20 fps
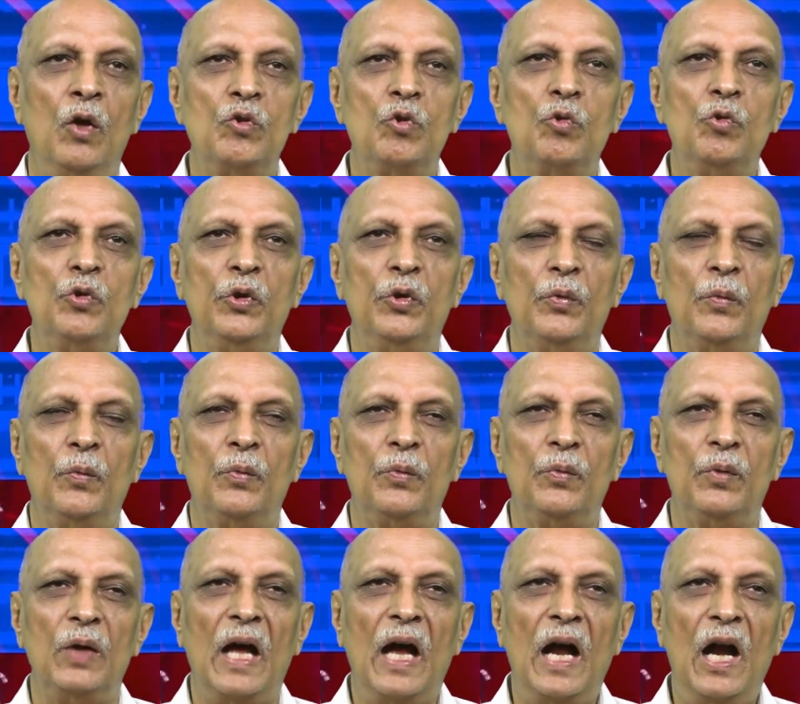సో
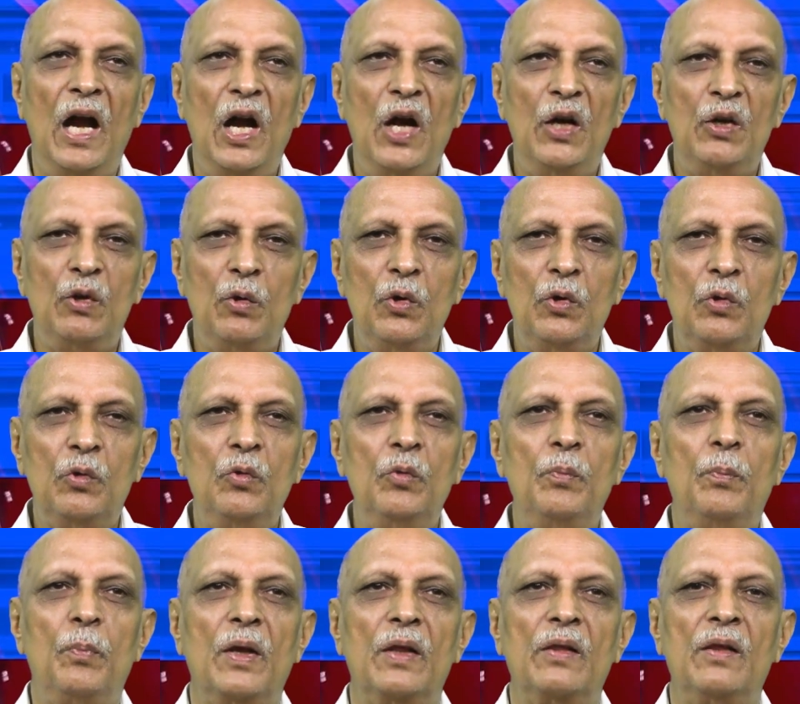నాటోకు
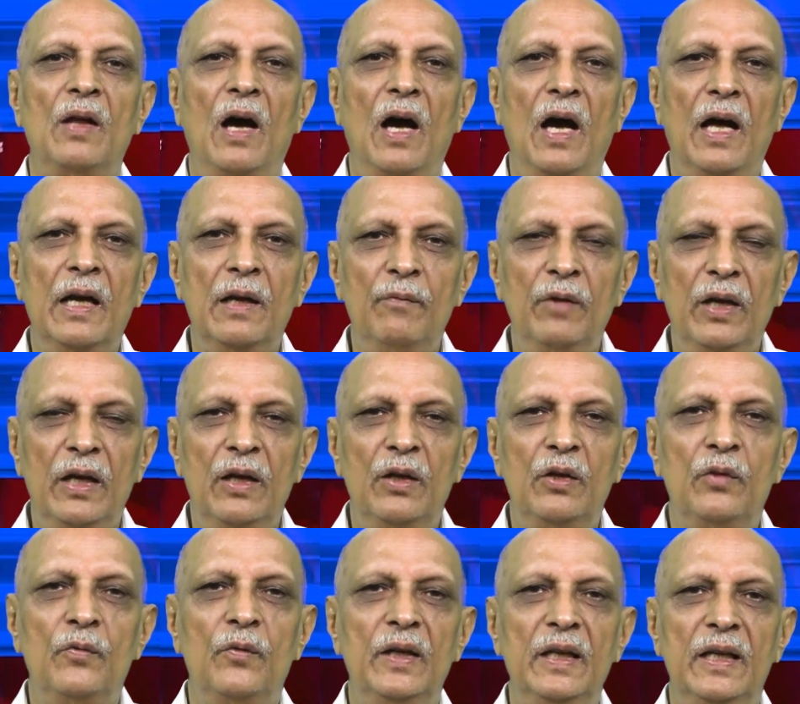
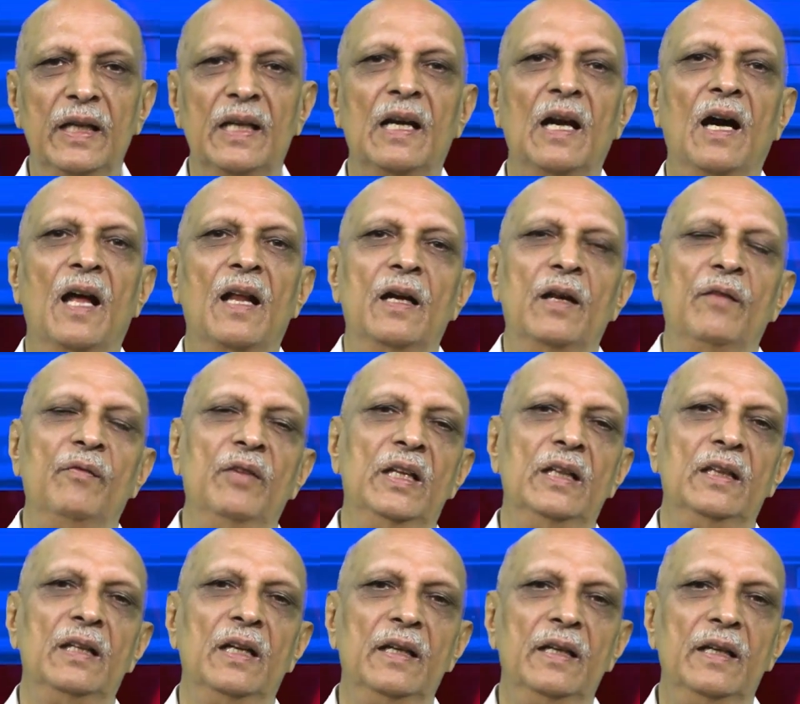ప్రధానమైనటువంటి కారణం
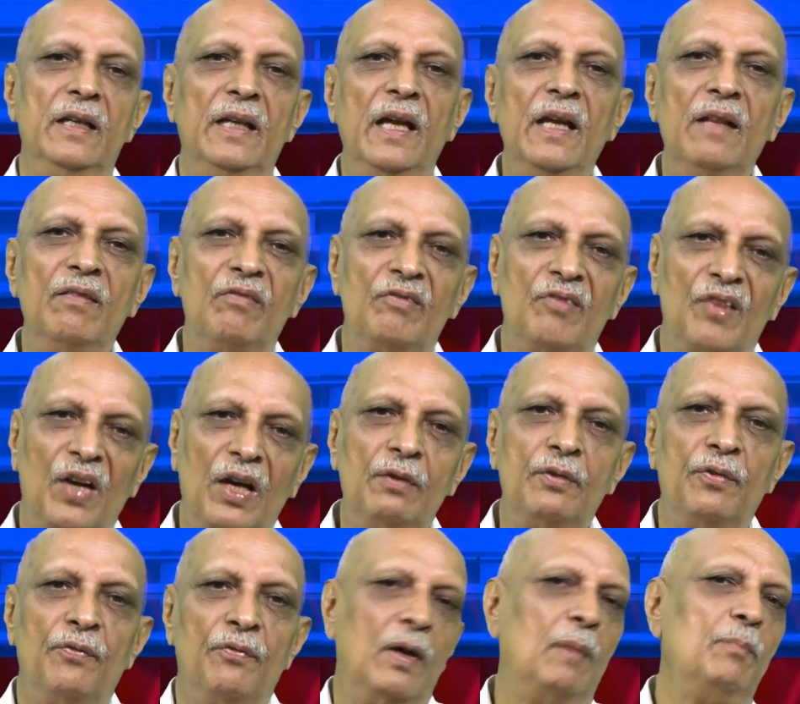ఏంటంటే
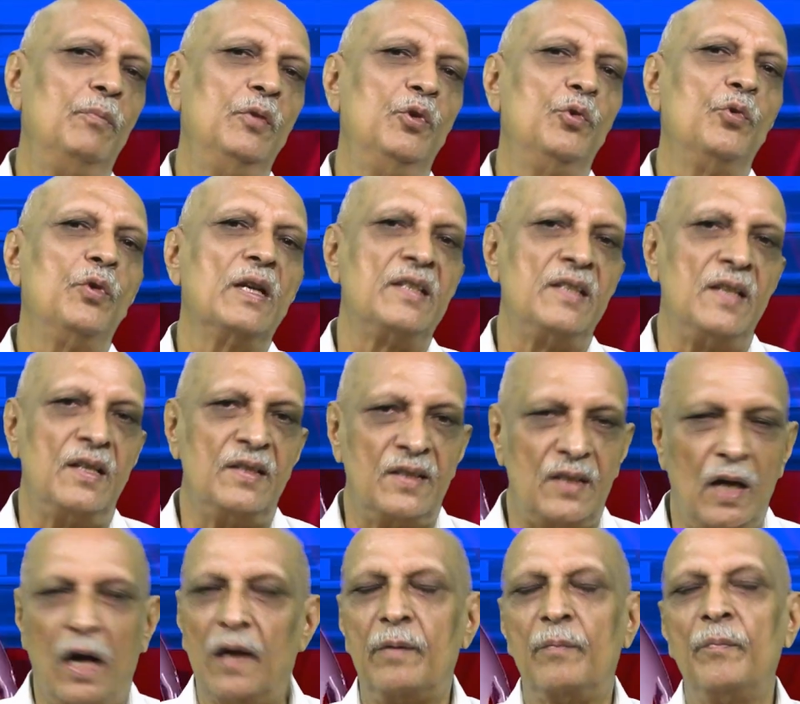థ్రెట్ ఫ్రమ్
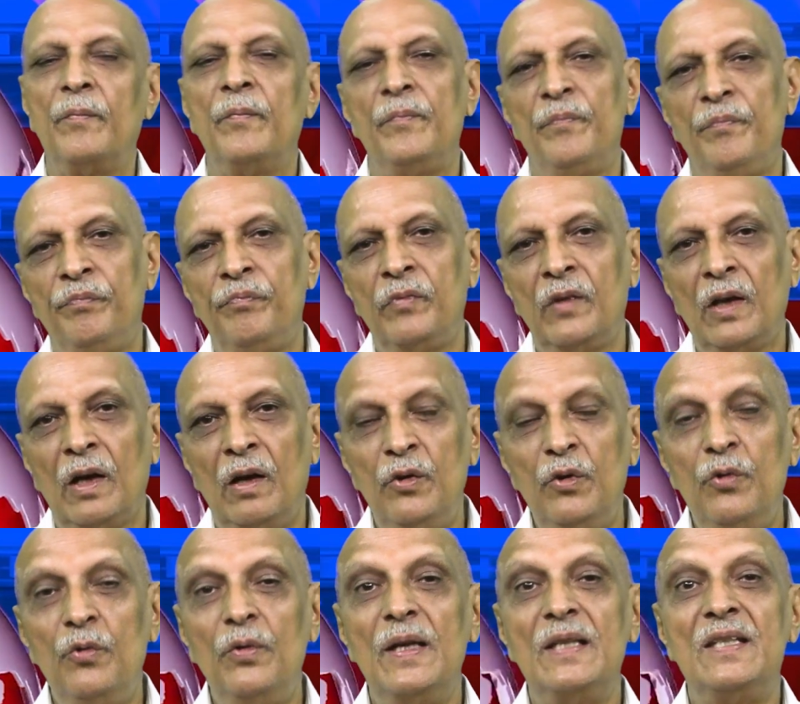యుఎస్ఎస్ఆర్
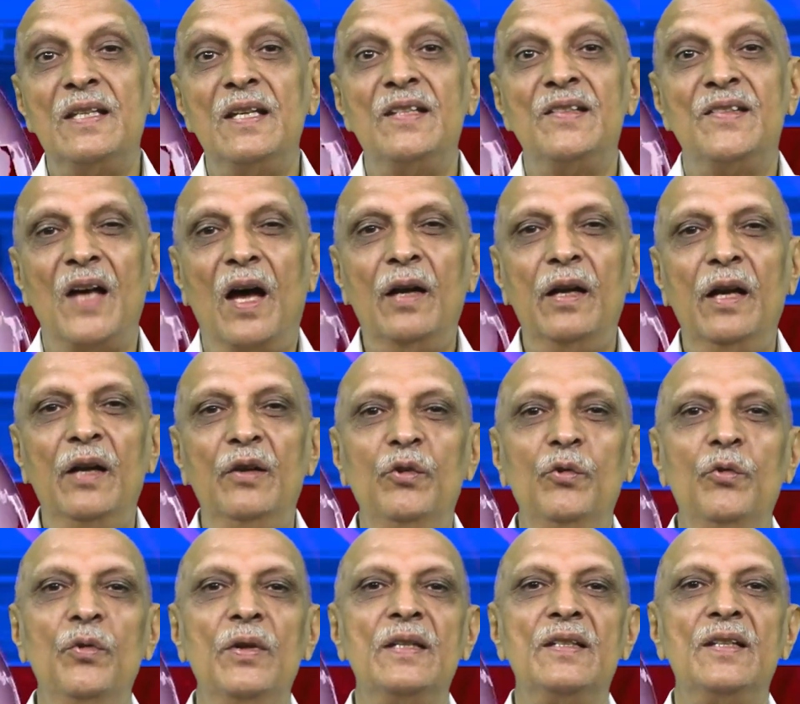యుఎస్ఎస్ఆర్ అండ్
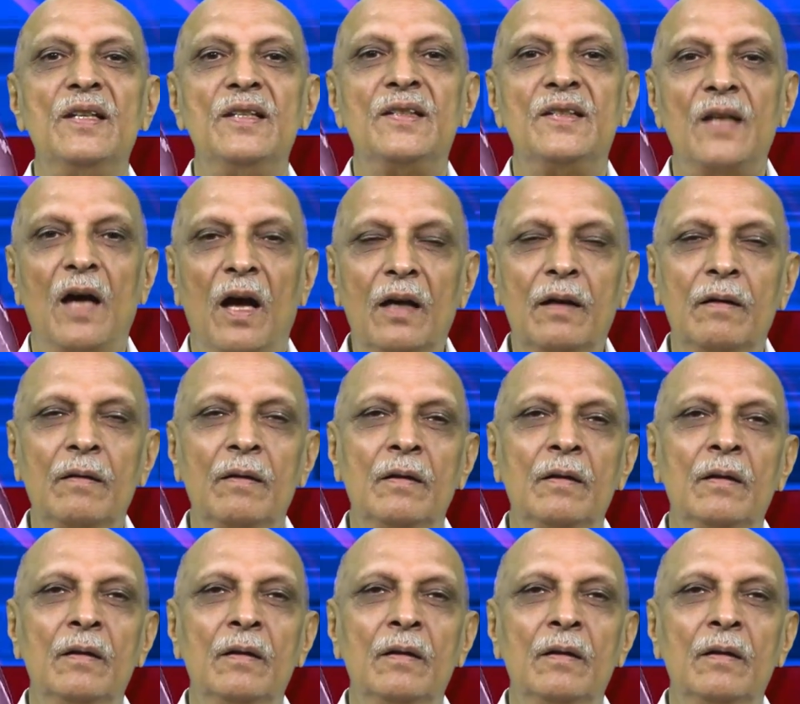యుఎస్ఎస్ఆర్